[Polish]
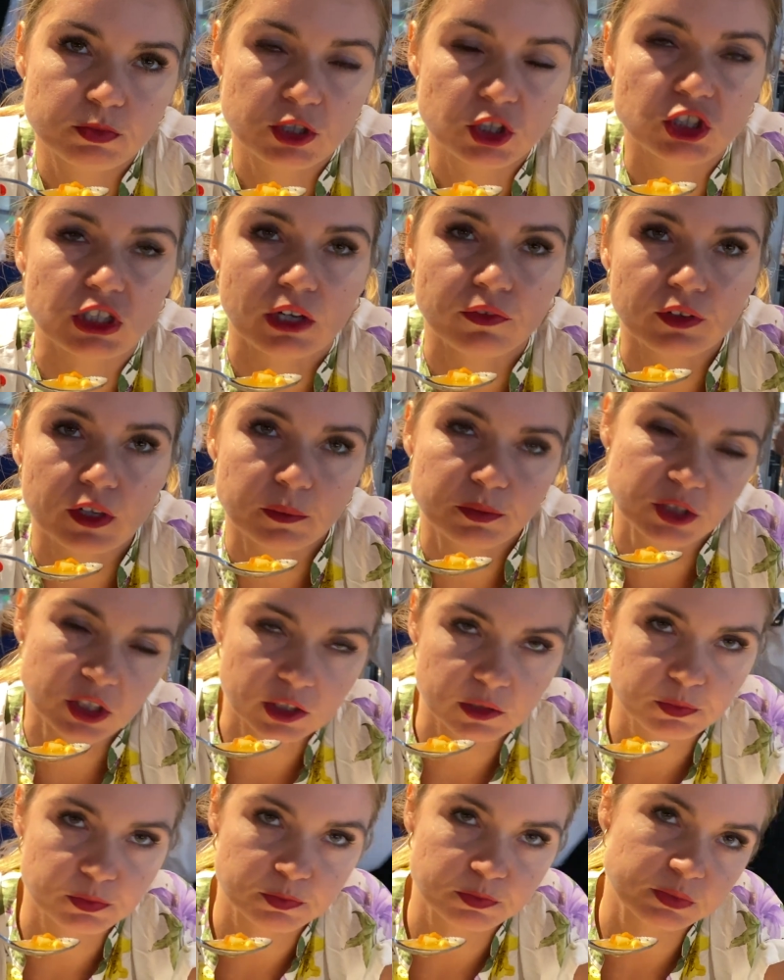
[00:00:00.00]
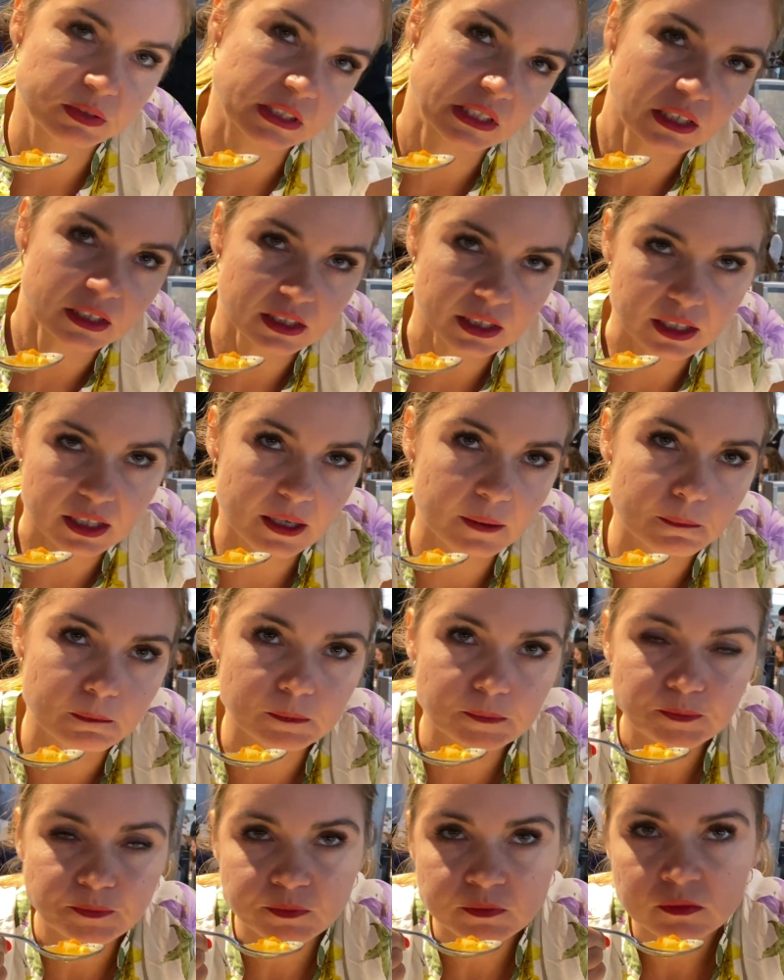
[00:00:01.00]
przystawkę przed starterem.
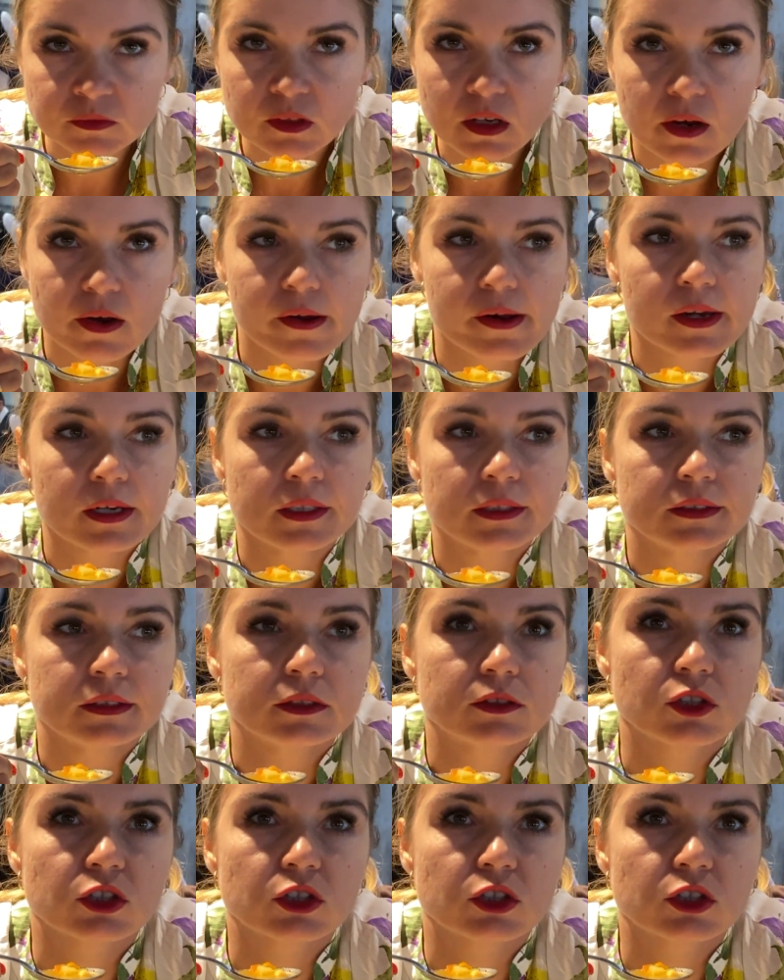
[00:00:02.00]
I